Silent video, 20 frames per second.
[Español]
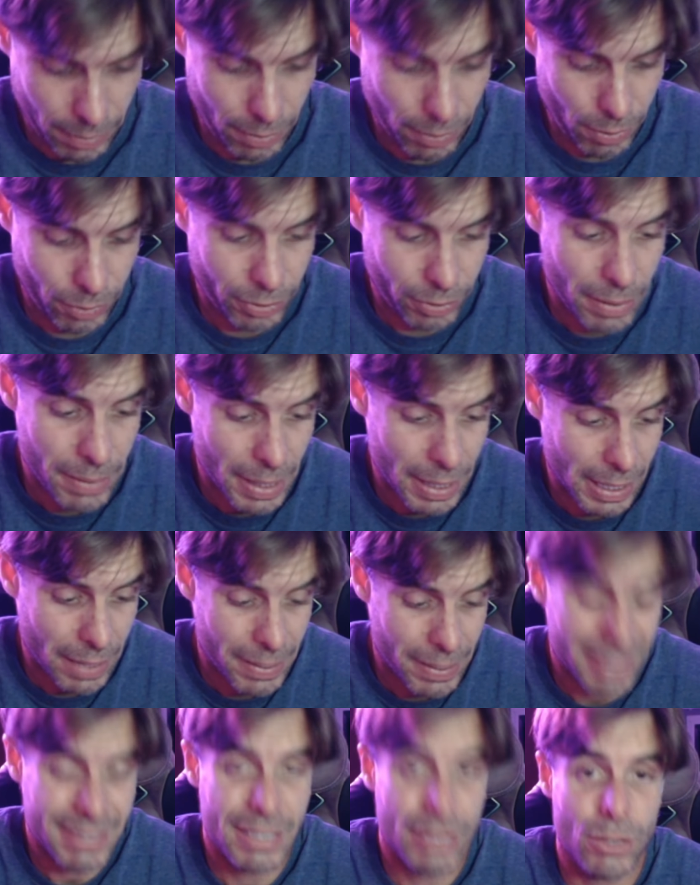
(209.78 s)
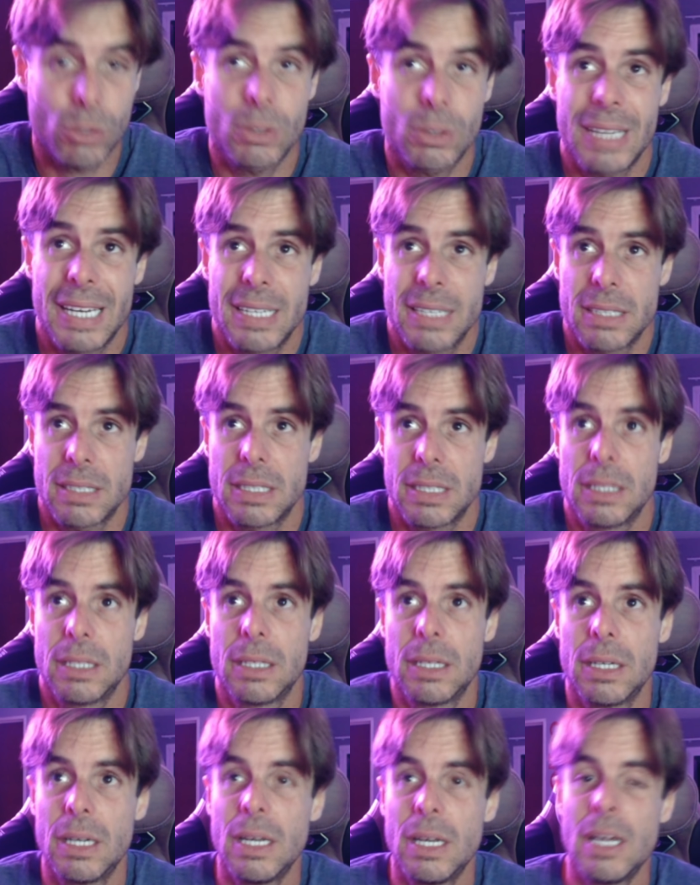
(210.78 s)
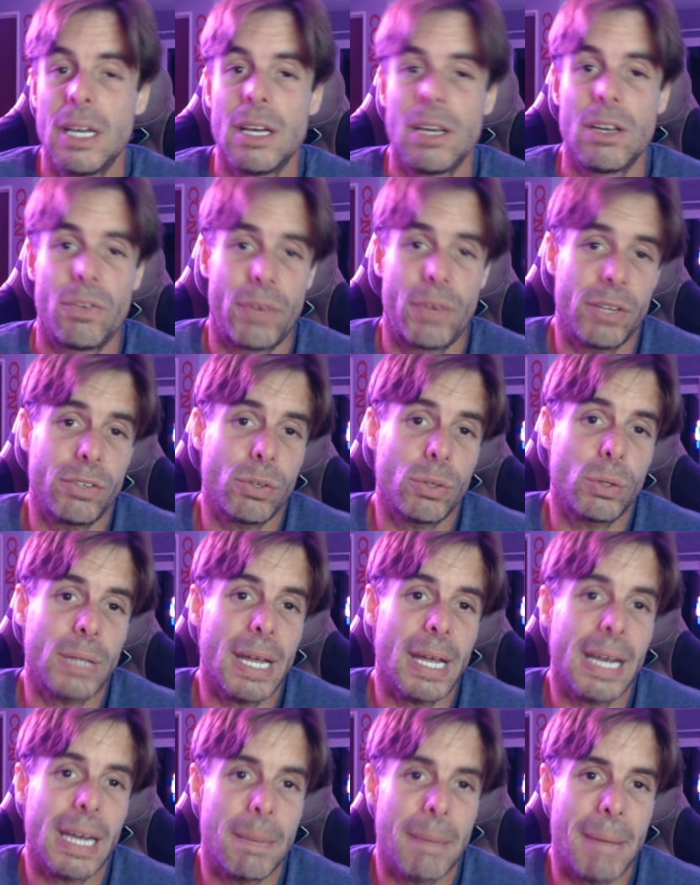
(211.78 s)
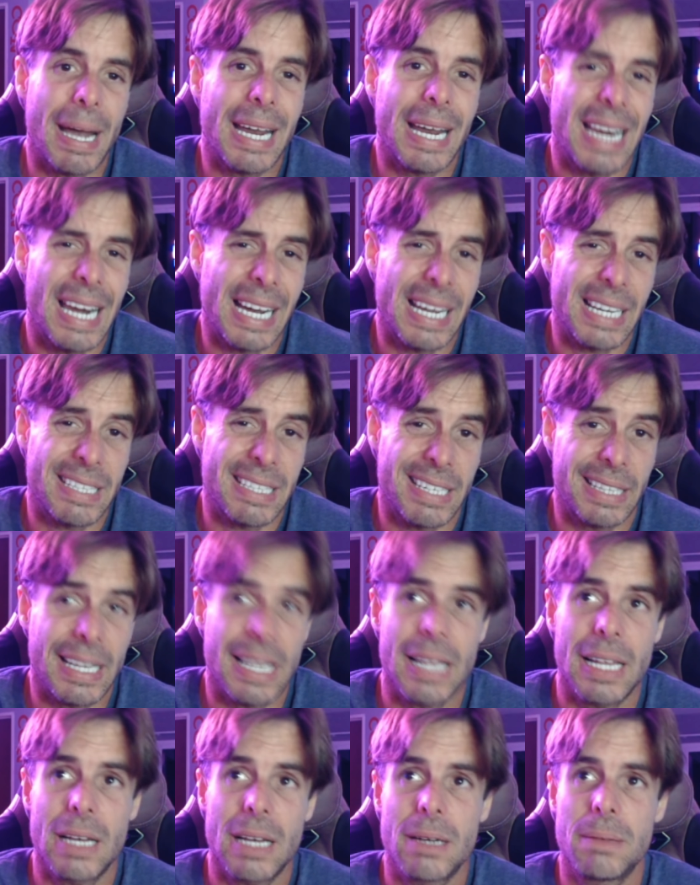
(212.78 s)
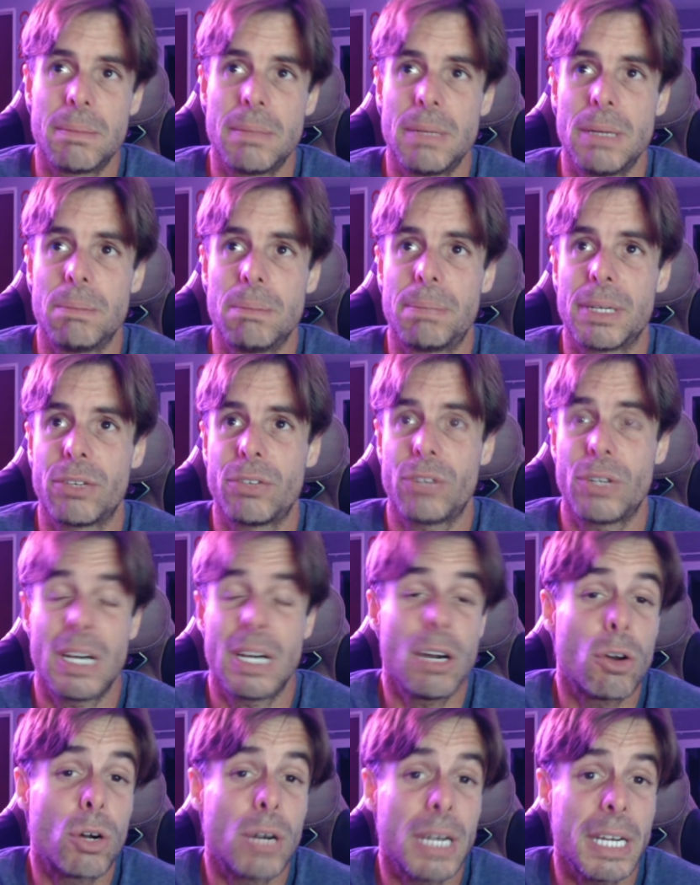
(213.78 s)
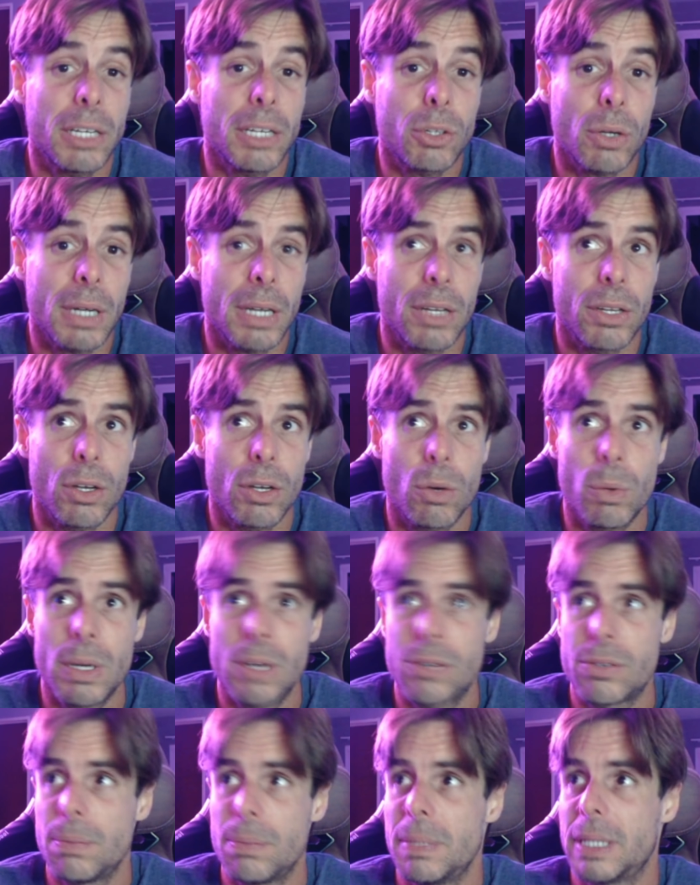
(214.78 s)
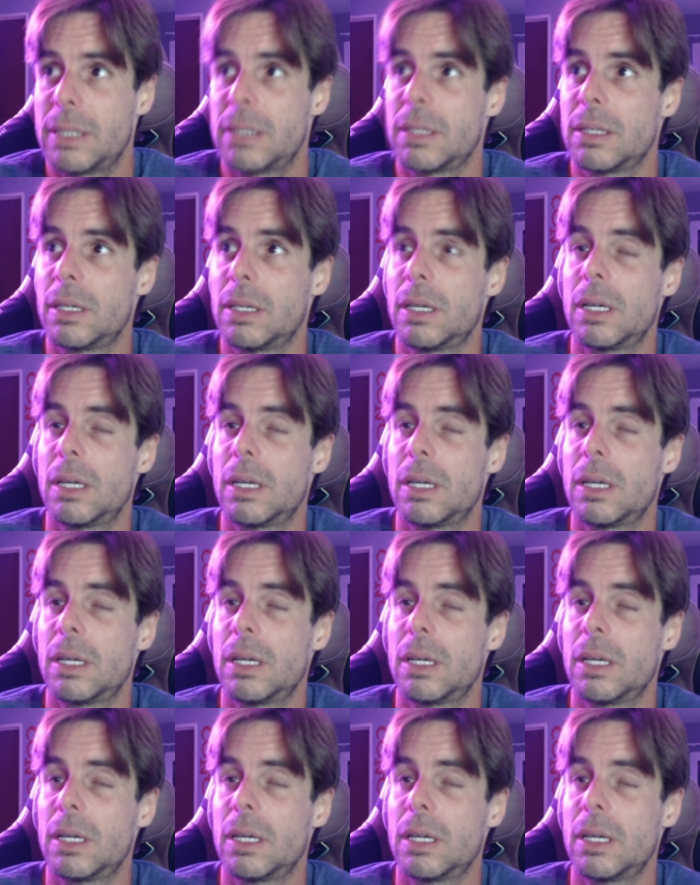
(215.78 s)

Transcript: No sabía que había sido tan así. Fíjense ustedes que más que la cachetada, me impresiona los gritos que dio Will Smith.